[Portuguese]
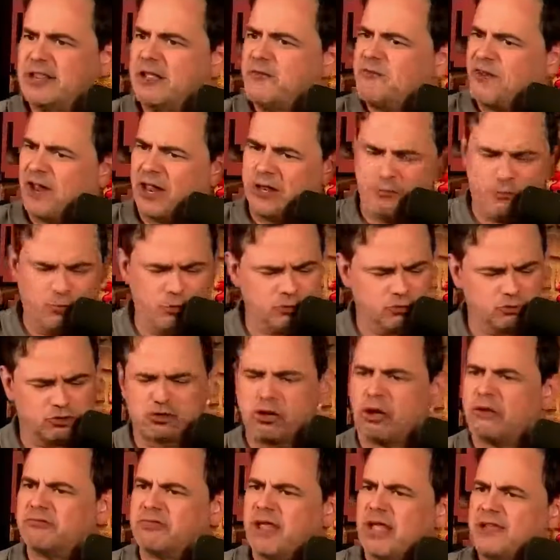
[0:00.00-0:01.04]
Você tem falado
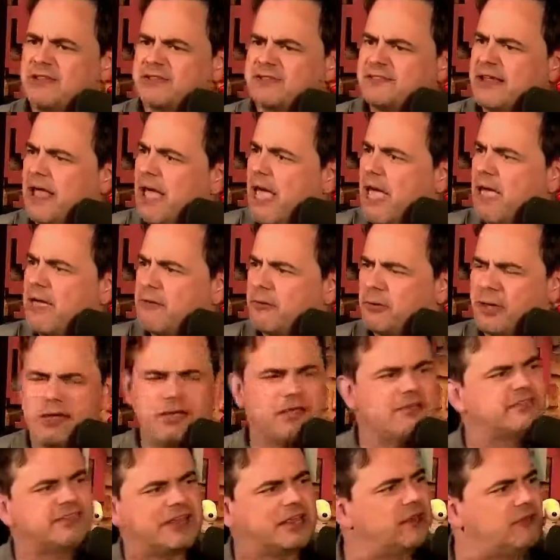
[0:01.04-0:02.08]
muito JICR, o
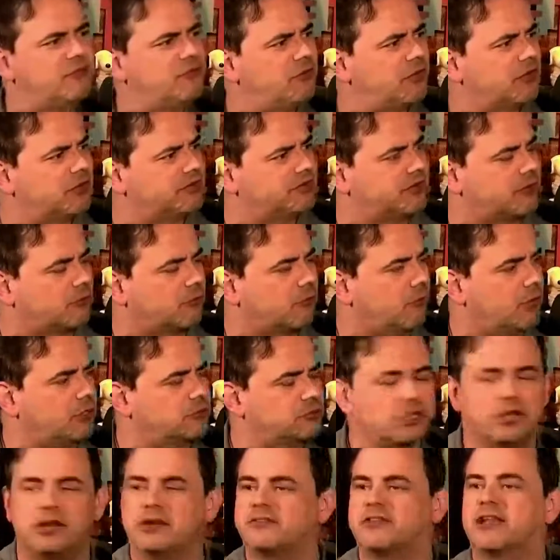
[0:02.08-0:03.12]
que que significa esse
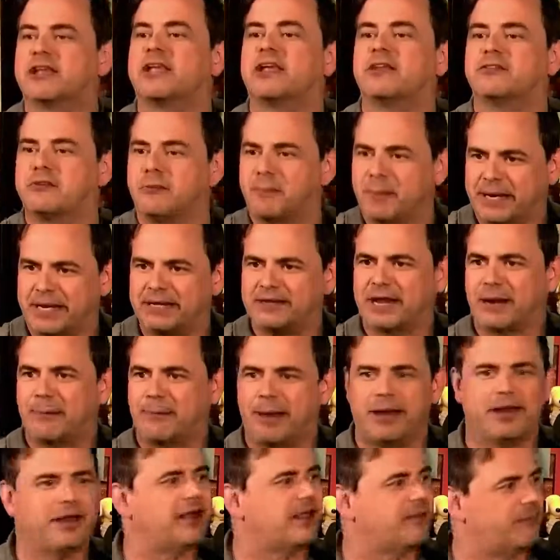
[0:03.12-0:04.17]
código? Ele, isso aqui é só pra quem
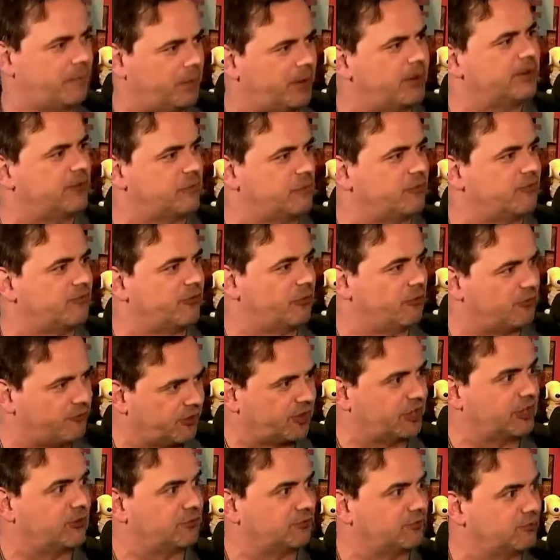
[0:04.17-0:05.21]
trabalha na empresa, meu
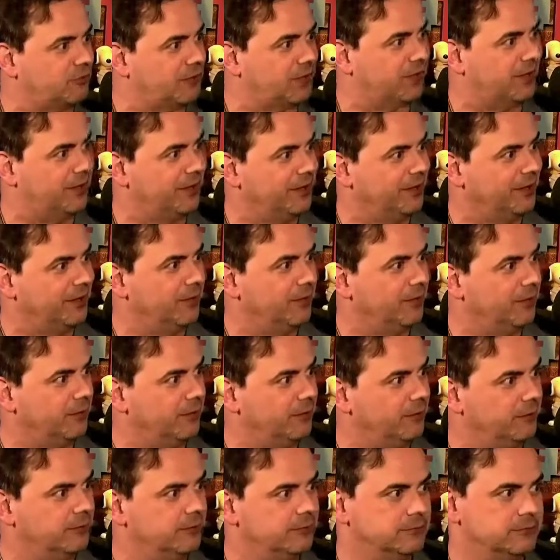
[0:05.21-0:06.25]
filho, não fica na sua aí.
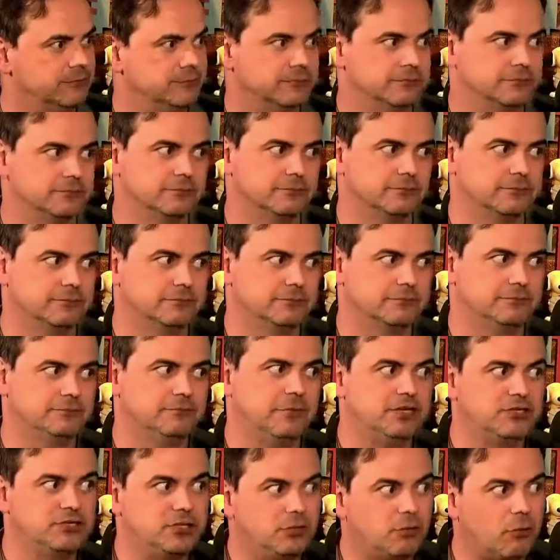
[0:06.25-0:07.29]
Puta.
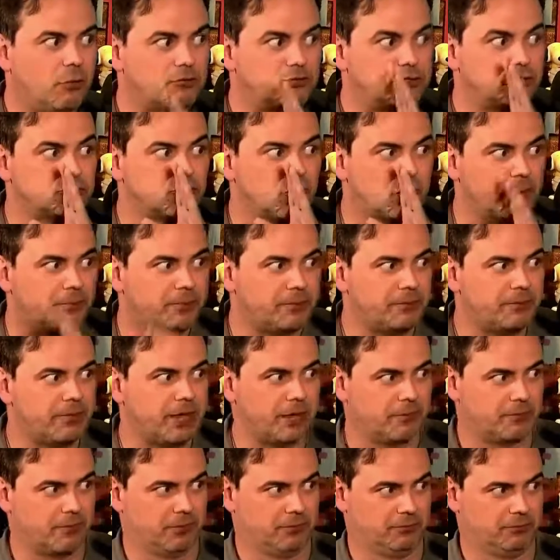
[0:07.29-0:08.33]
Imagina um auditório
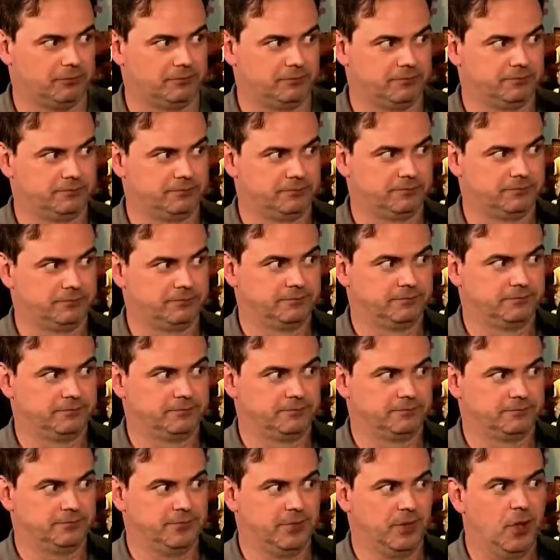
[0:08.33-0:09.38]
pra mim, irmão.
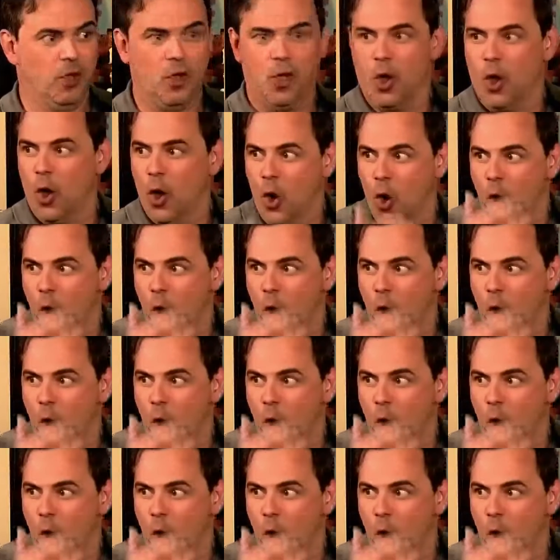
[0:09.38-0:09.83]
Que isso?